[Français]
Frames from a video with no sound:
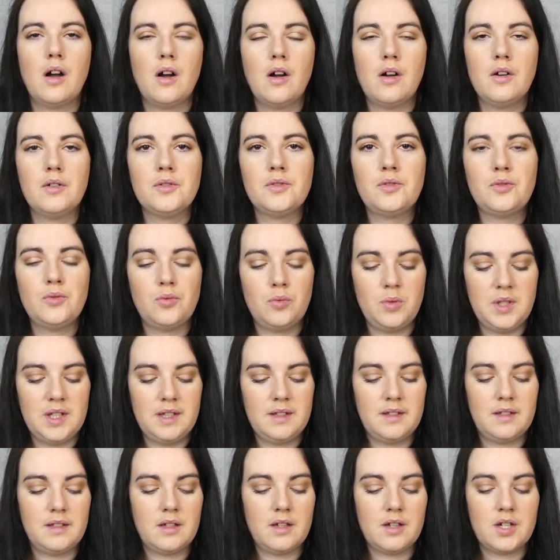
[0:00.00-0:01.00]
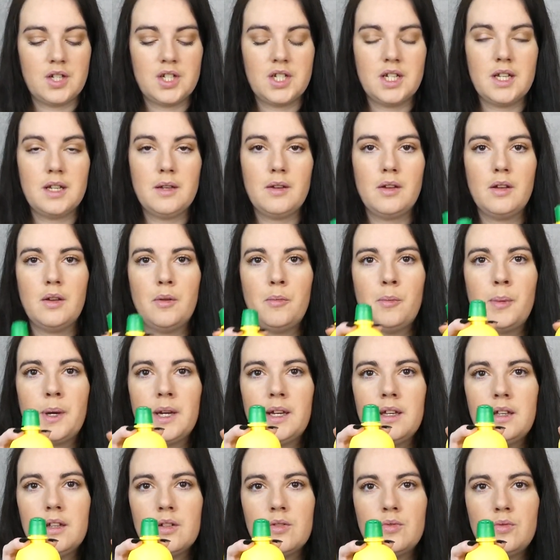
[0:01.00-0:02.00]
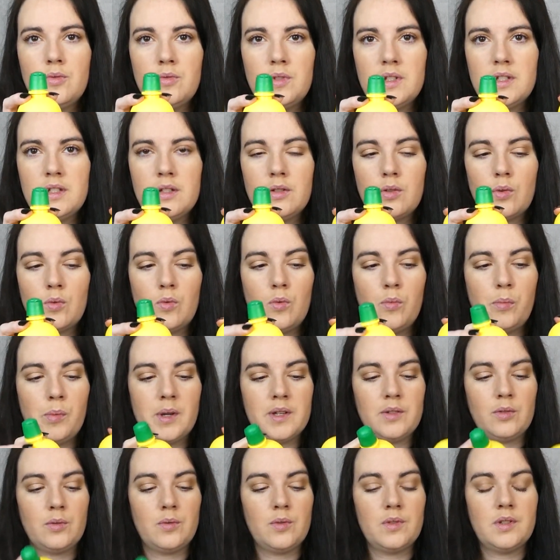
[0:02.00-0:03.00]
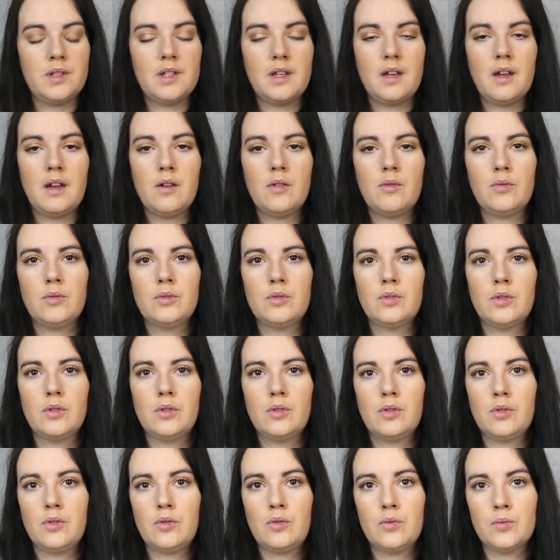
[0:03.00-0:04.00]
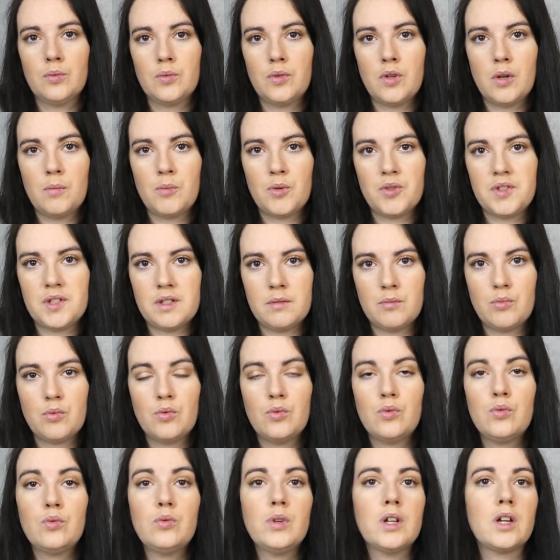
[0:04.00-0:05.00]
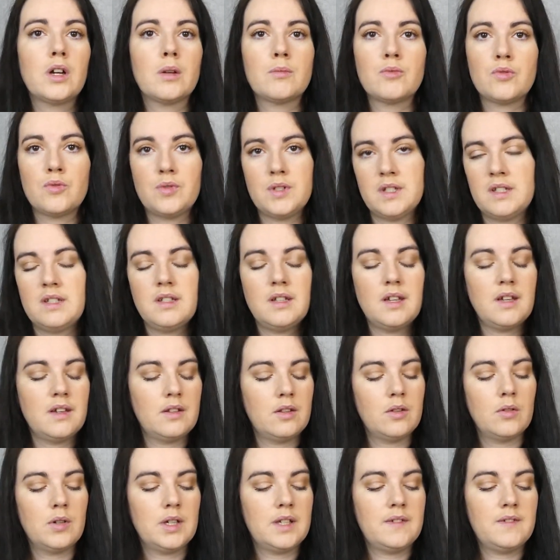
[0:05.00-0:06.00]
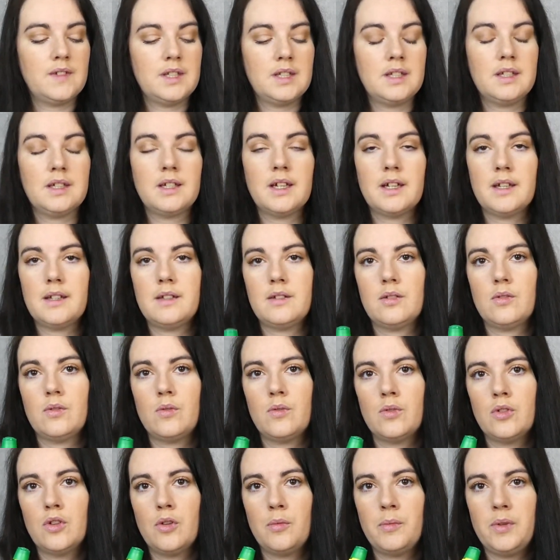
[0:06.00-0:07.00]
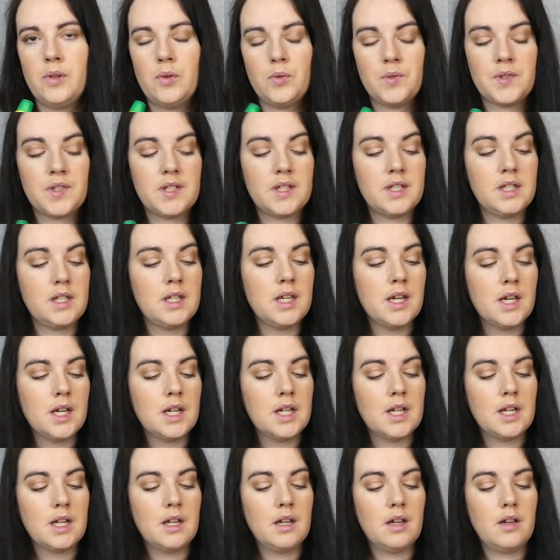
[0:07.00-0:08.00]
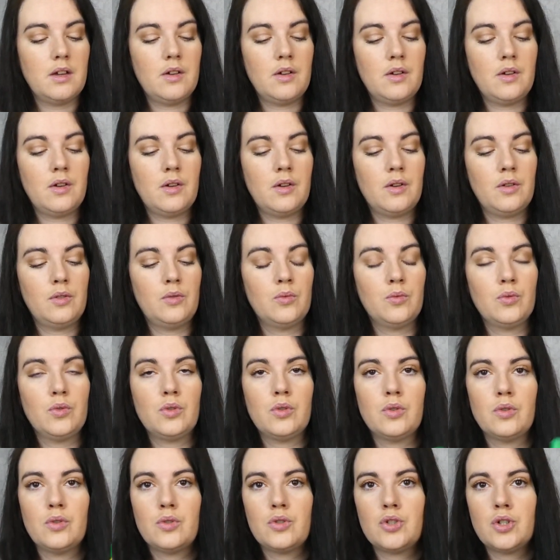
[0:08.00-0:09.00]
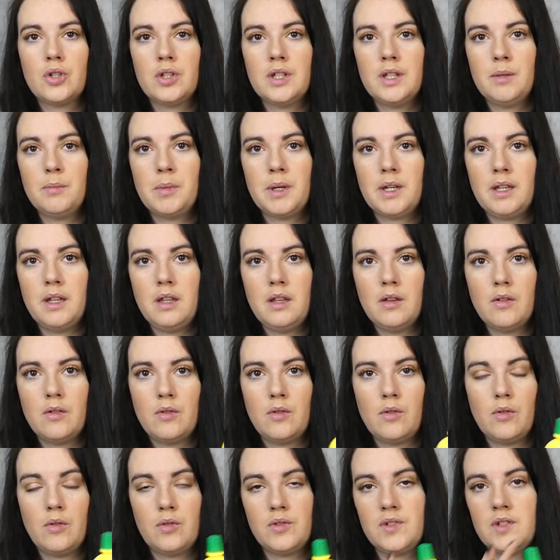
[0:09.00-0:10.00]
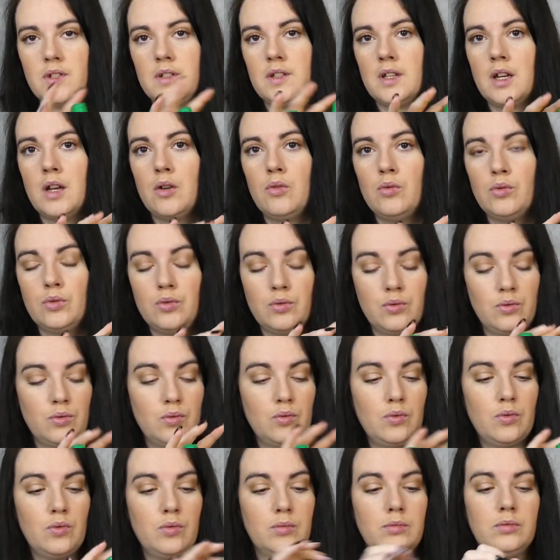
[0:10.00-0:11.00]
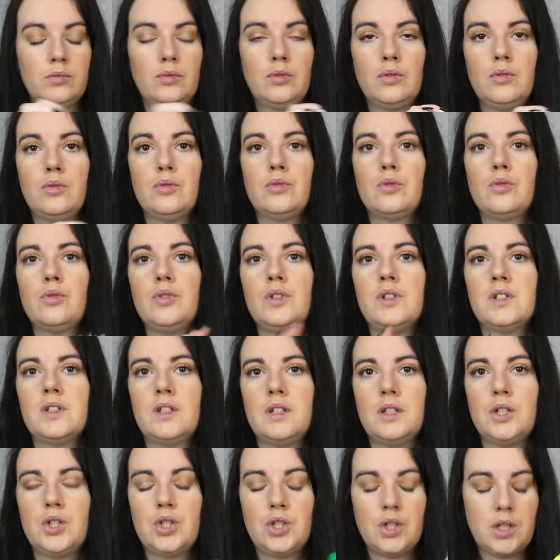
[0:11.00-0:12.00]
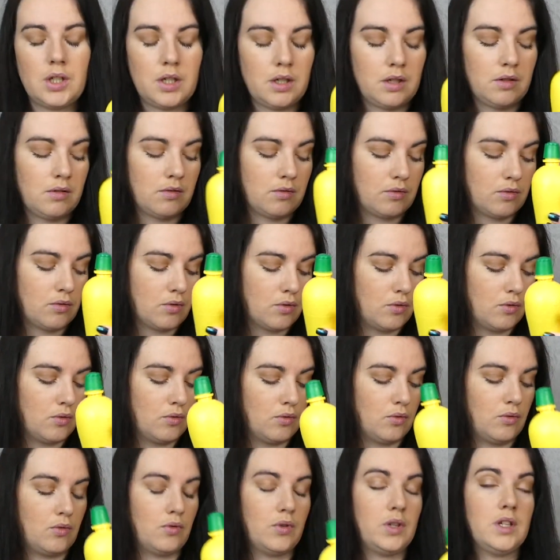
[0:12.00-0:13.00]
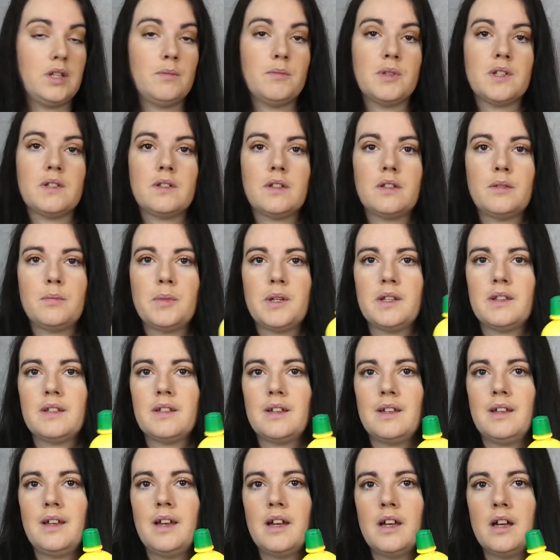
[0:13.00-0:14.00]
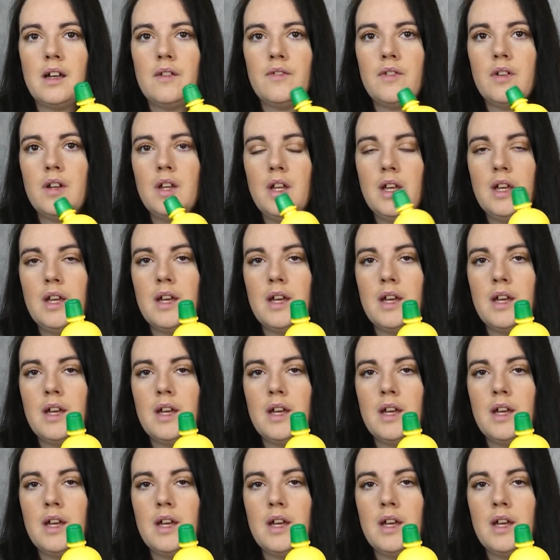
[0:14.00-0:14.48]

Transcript: Ensuite, j'ai pris du citron parce que ça, on consomme aussi beaucoup et comme je vous disais, dans les vinaigrettes, on en met aussi. Euh, donc euh, j'en ai pris, euh, c'était un lot de deux, donc le truc il s'est déchiré dans le colis, mais ça c'est pas très grave.